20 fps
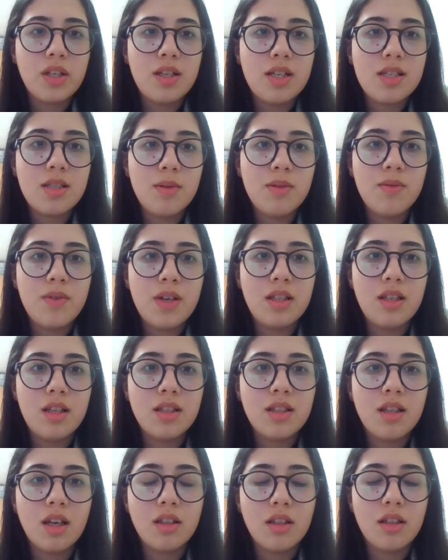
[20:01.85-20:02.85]
Resmi
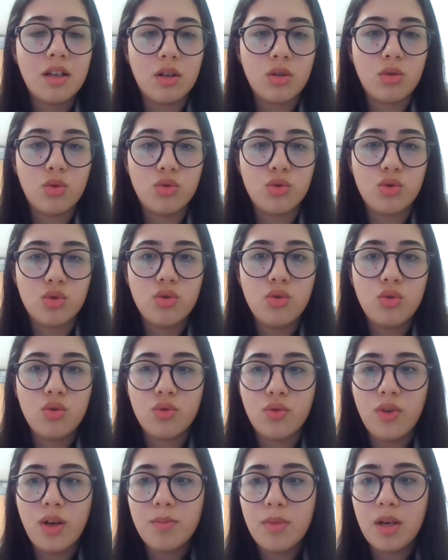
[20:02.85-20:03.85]
verilere dayanarak konuşun.
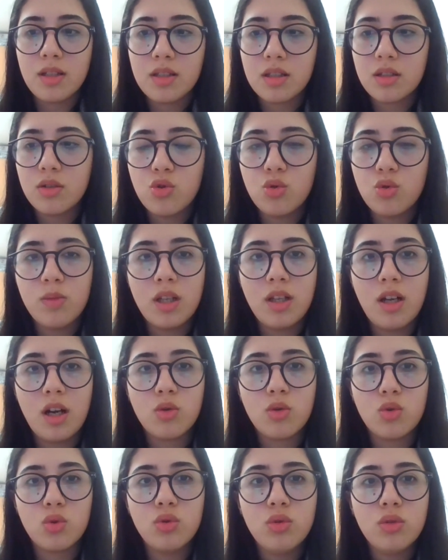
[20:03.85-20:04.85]
Lütfen mantıklı
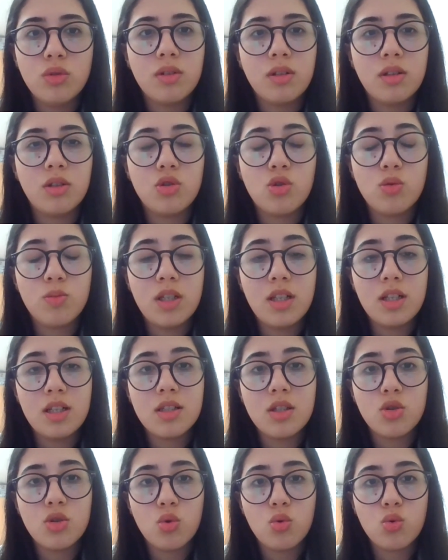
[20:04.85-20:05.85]
cümleler kurun. E,
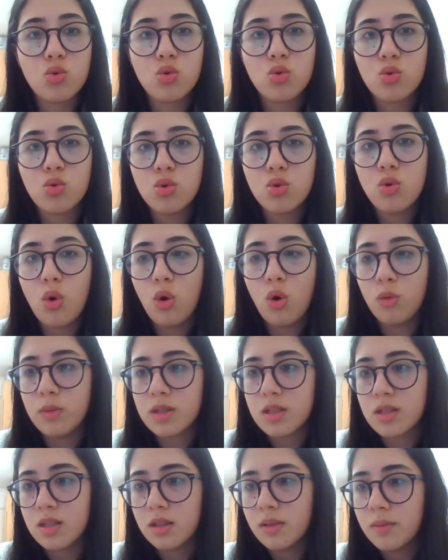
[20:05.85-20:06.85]
cümlelerinize çok uzun uzun
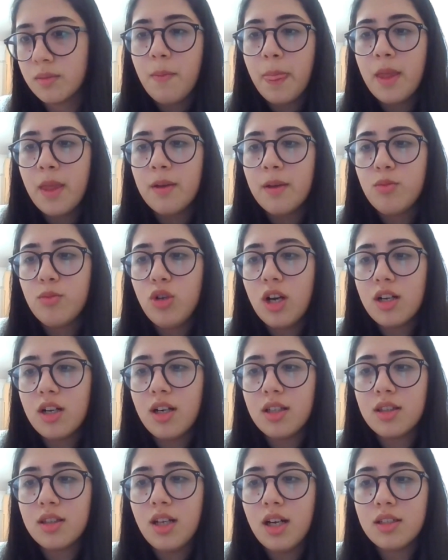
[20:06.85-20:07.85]
olmasın.
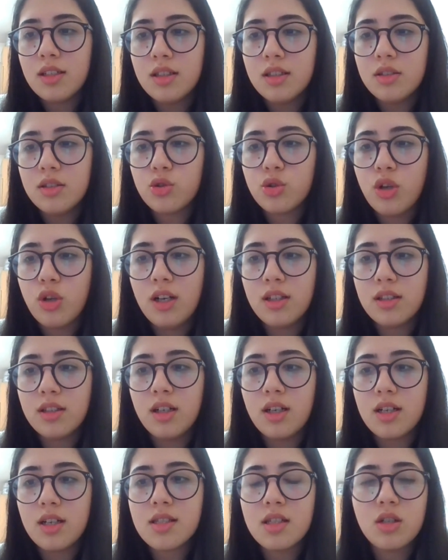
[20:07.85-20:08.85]
Mülakatlarda şu
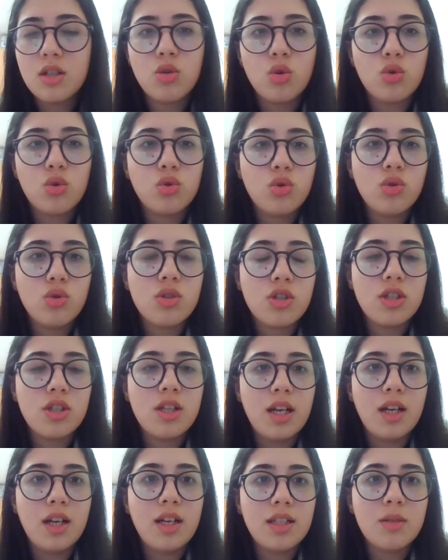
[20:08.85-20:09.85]
anda hazırlık okuduğunuz
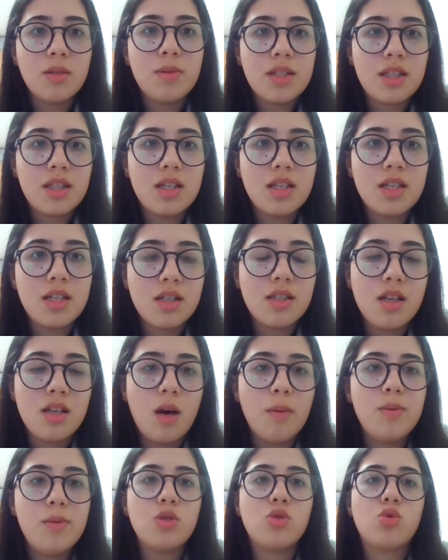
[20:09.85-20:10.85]
için herhangi bir teste
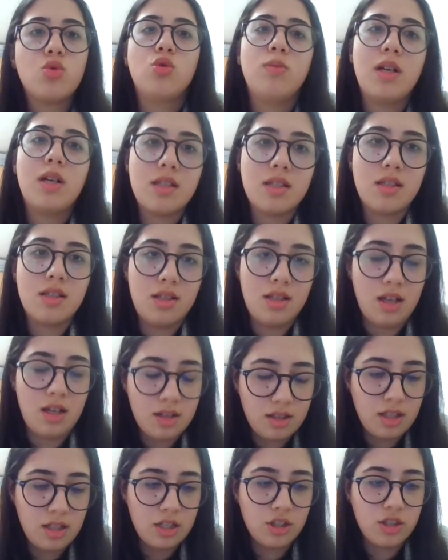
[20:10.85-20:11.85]
tabi tutulmazsınız
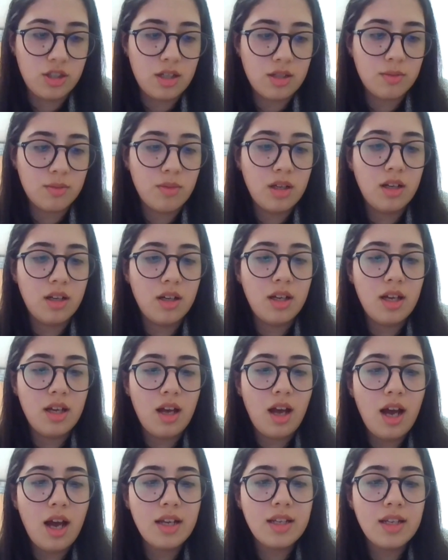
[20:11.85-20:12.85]
arkadaşlar. Ee,
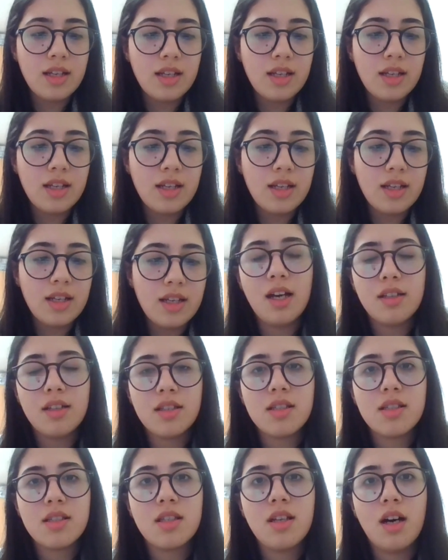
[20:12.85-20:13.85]
hangi dilde
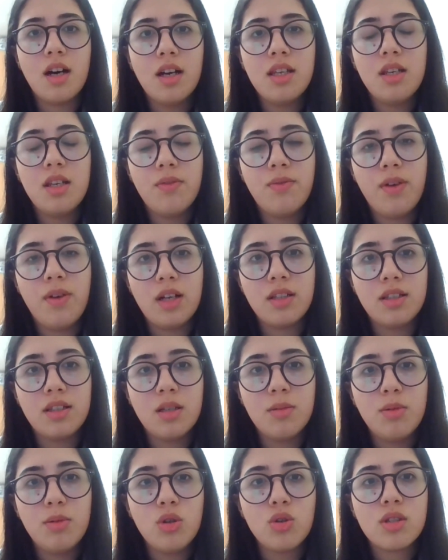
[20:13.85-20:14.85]
kendinizi daha iyi ifade
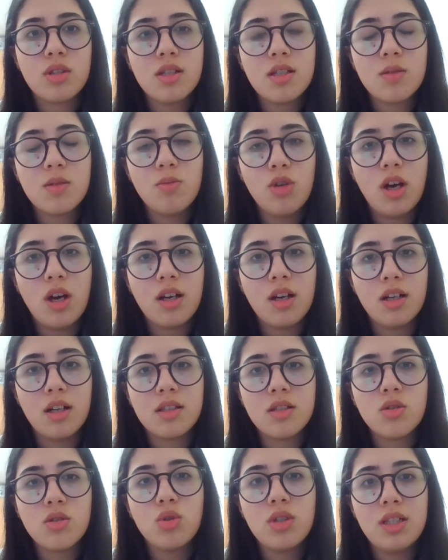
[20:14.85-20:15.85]
edebiliyorsanız
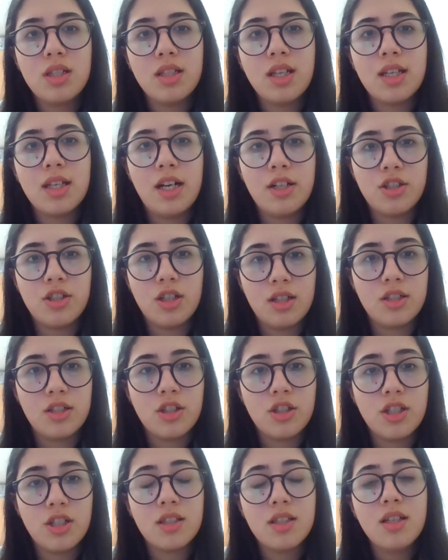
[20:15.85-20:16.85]
mülakatınız o dilde
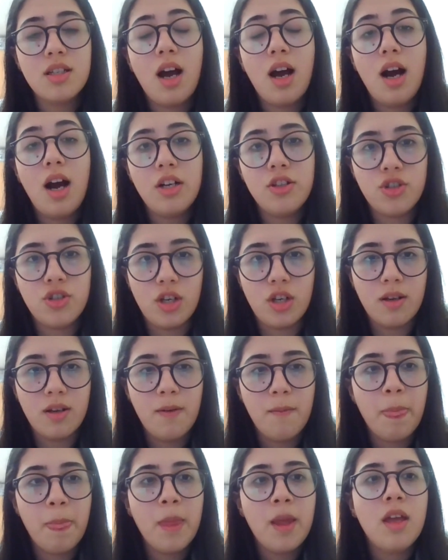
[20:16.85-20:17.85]
gerçekleşecektir. Ancak
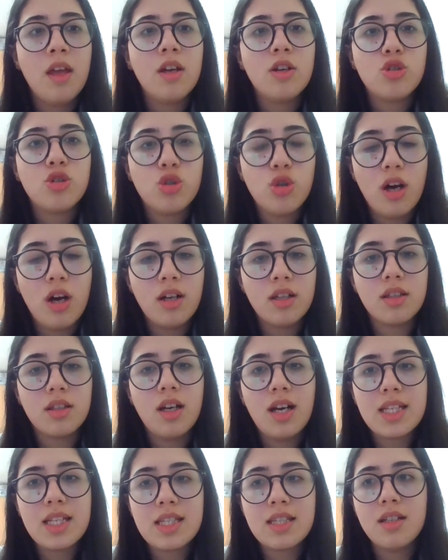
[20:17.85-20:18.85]
şu
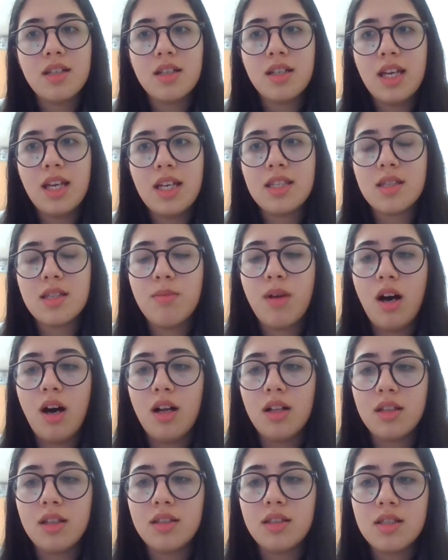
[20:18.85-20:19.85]
anda hazırlık eğitimi
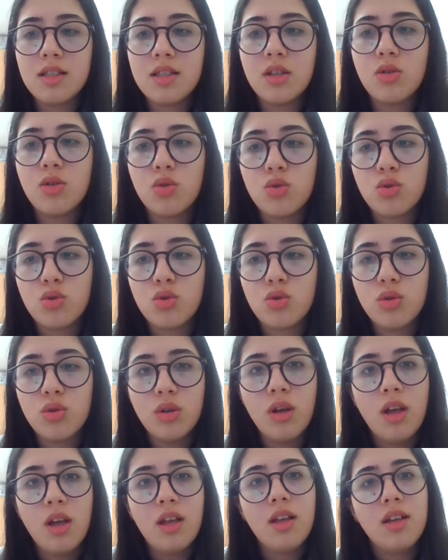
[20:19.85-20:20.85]
aldığınızdan
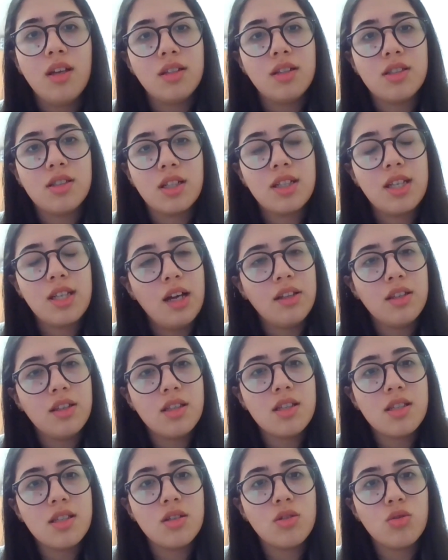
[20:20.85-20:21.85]
ötürü işte
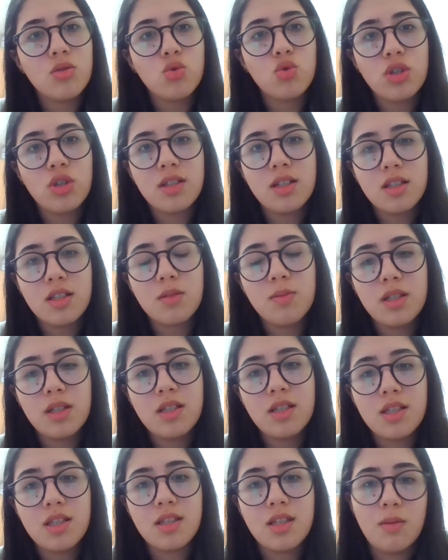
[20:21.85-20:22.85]
kendinizi Rusça
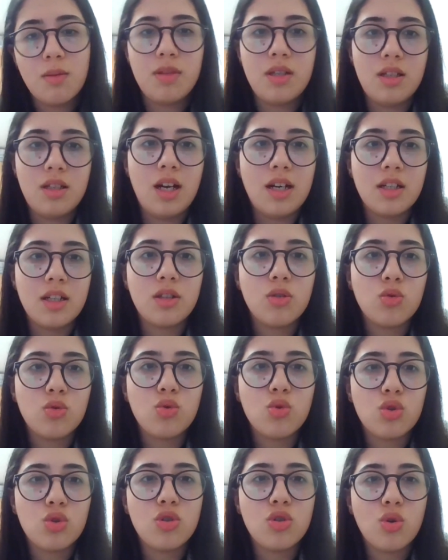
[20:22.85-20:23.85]
tanıtmanızı isteyebilirler ya da
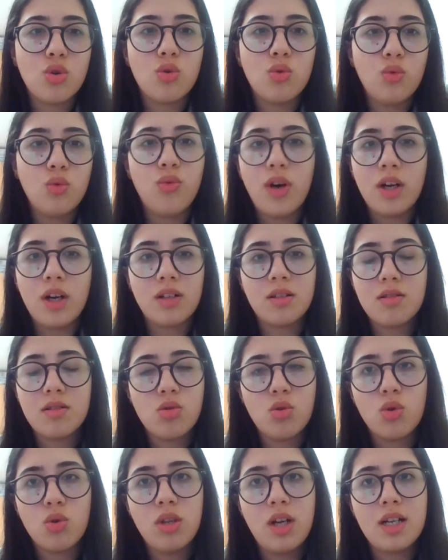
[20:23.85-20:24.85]
Rusça çok ufak
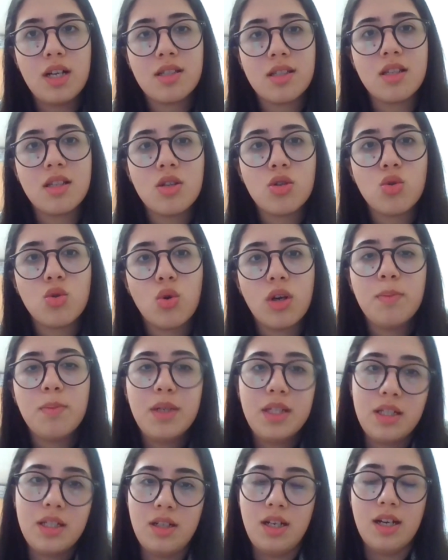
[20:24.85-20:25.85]
sorular size
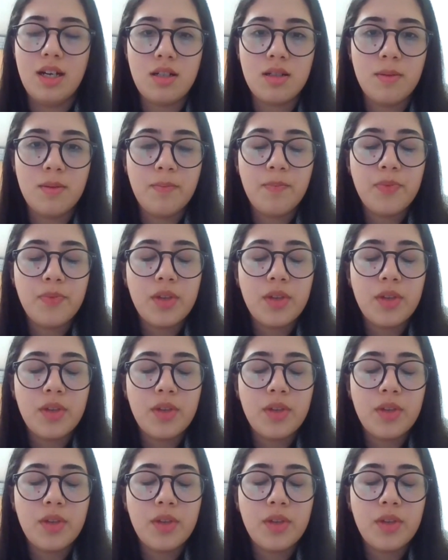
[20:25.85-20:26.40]
sorabilirler.